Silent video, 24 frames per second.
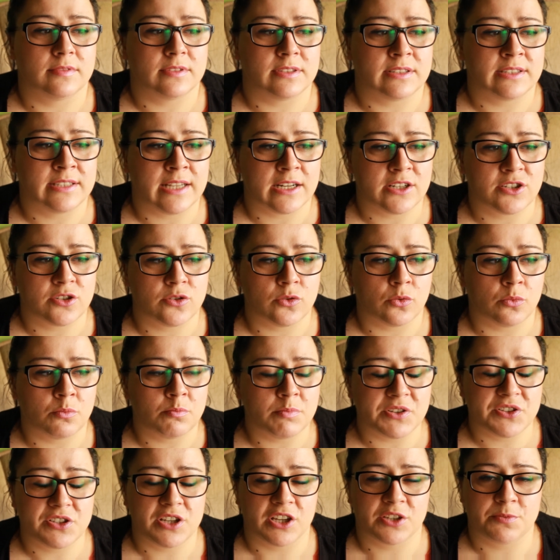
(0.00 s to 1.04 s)
zaczną
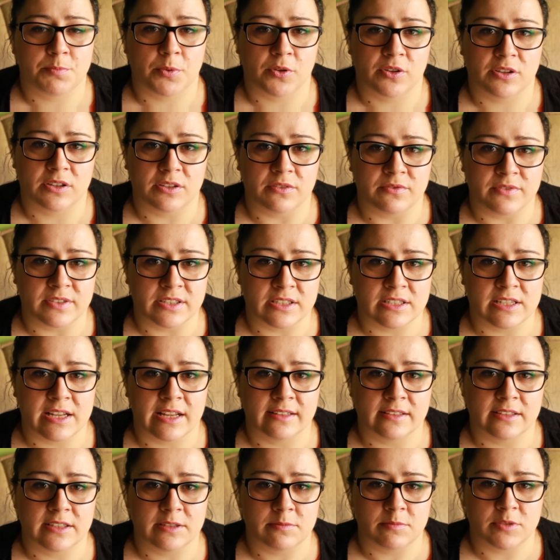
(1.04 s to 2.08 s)
myśleć pod tym
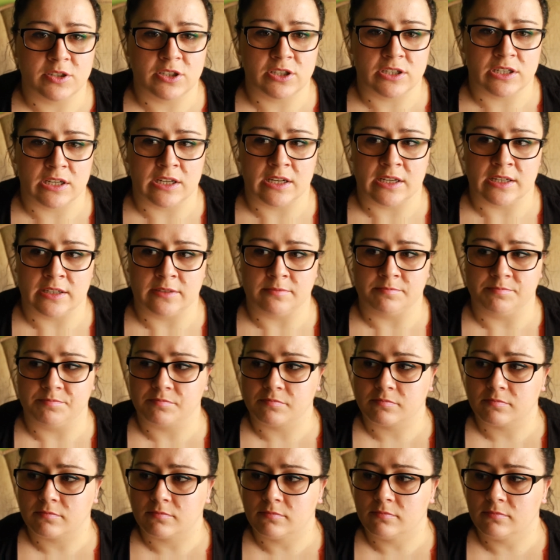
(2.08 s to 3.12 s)
względem, że
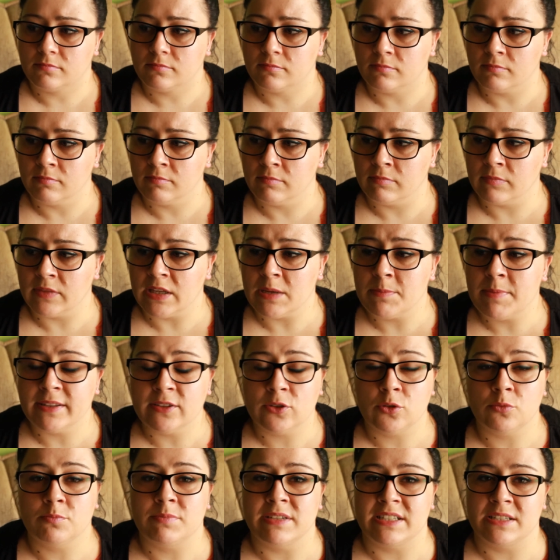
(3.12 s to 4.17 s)
nie
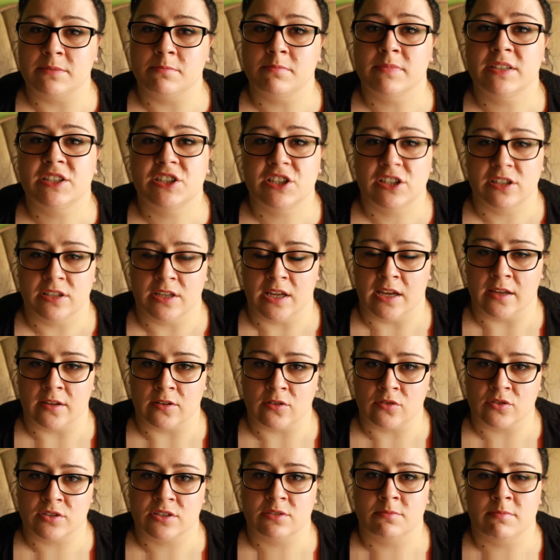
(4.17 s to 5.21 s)
będą bezmyślnie
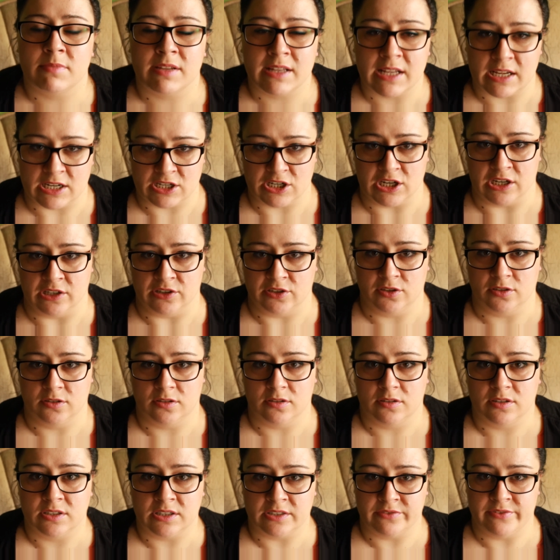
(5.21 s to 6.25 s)
rozmnażać
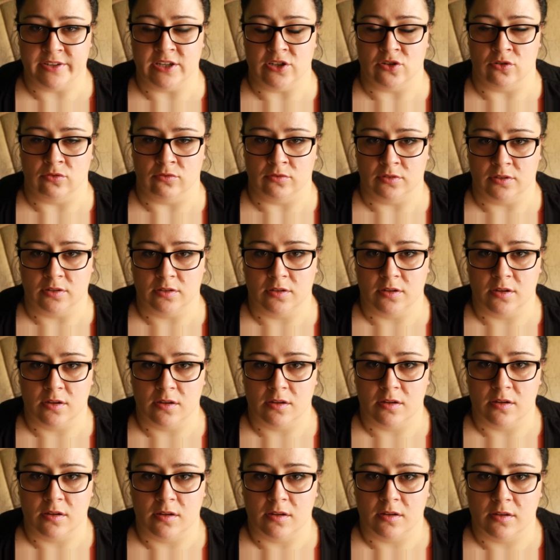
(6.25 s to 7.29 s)
zwierząt.
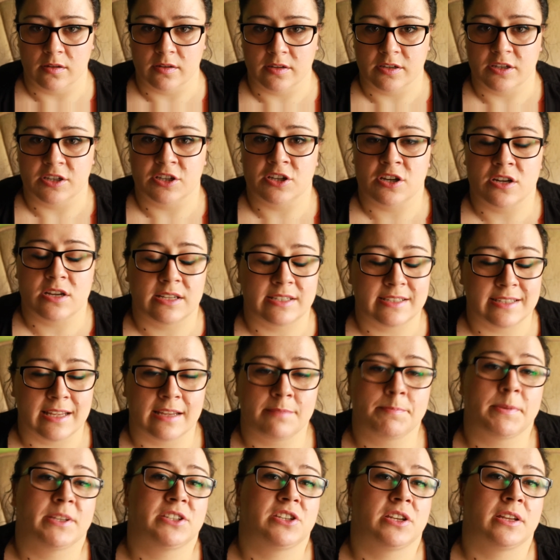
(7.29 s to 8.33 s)
Jeżeli chce
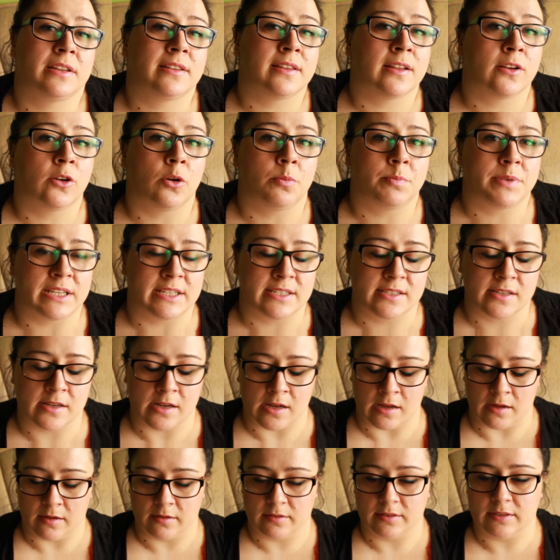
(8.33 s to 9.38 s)
mieć jednego
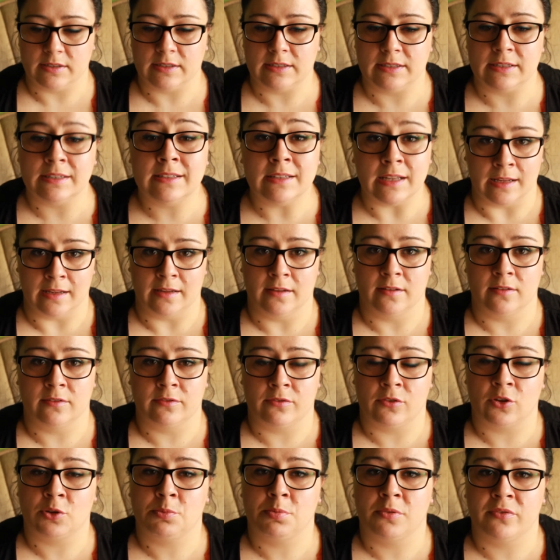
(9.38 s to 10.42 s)
pieska, idę
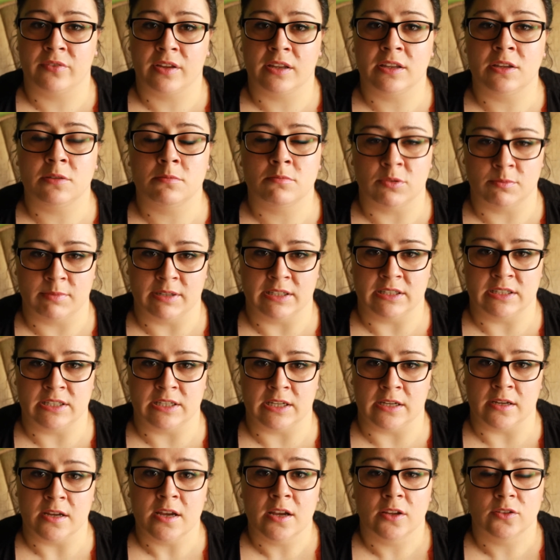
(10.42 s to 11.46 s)
w odpowiednim
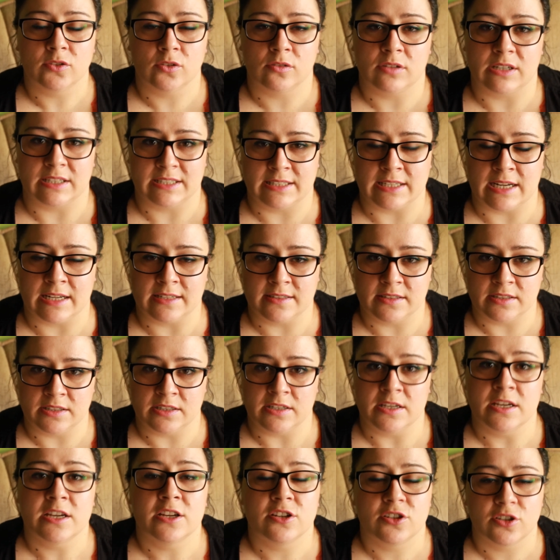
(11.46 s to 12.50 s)
momencie do
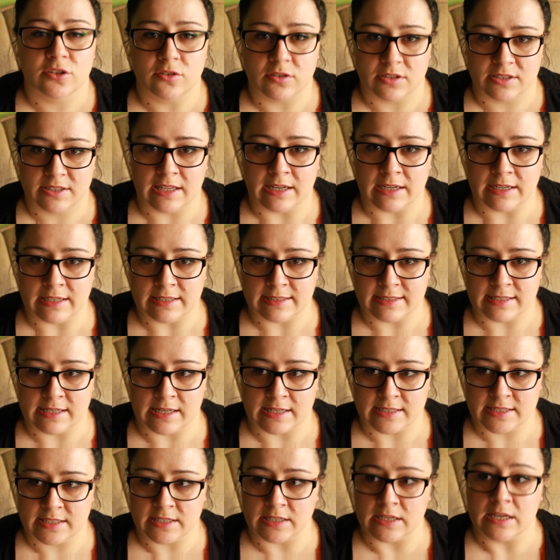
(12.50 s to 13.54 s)
kastracji czy do
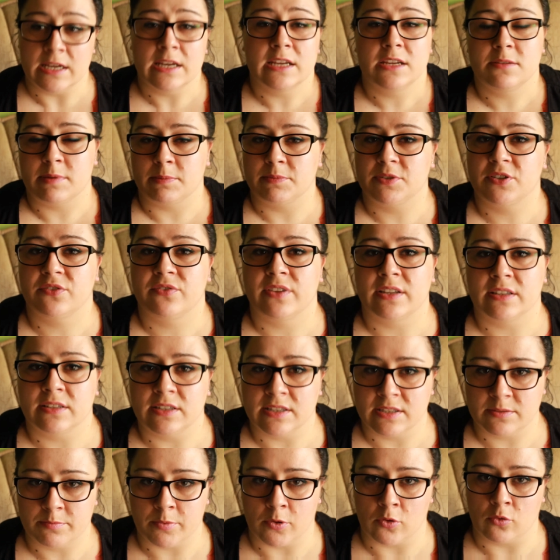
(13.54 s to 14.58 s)
sterylizacji mam święty
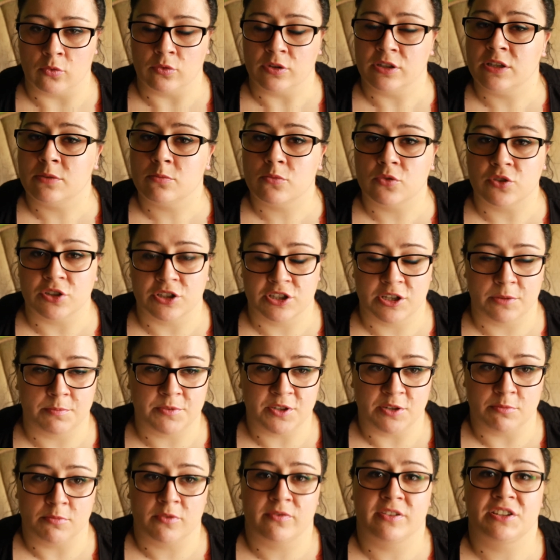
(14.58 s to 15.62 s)
spokój i nie muszę się
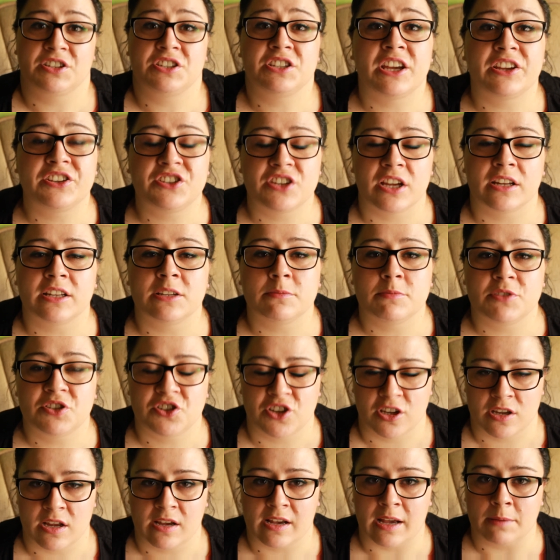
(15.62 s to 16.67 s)
przyjmować niechcianymi
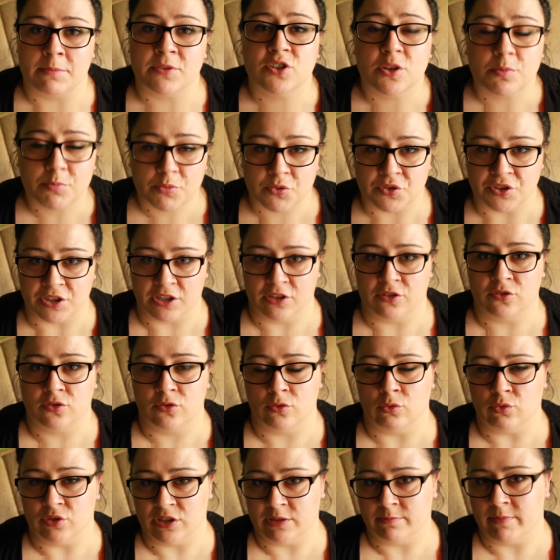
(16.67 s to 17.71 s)
szczeniakami. Co później
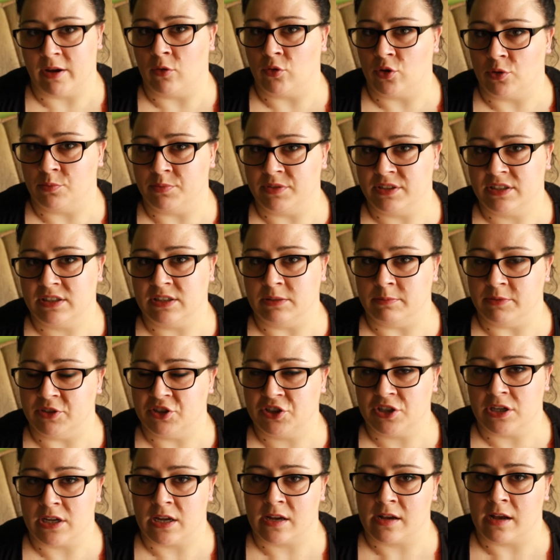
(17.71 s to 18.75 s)
ludzie mają robić z tymi
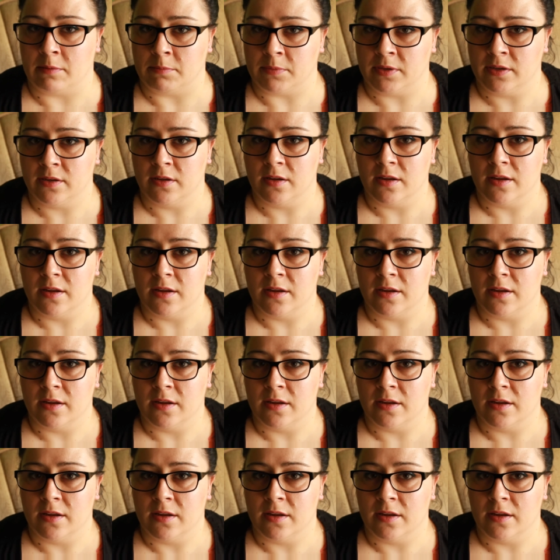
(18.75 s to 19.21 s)
szczeniakami?